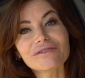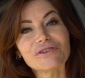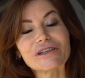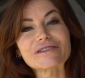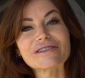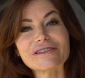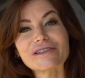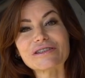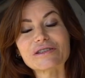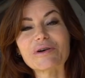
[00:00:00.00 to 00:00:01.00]
więc
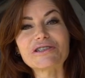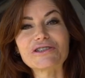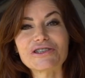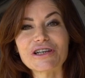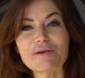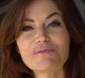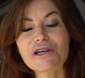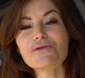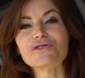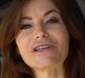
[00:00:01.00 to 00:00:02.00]
e, zobaczycie
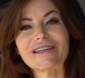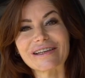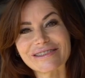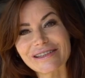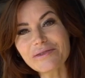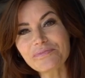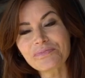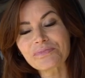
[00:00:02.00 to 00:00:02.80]
przeróżne testy.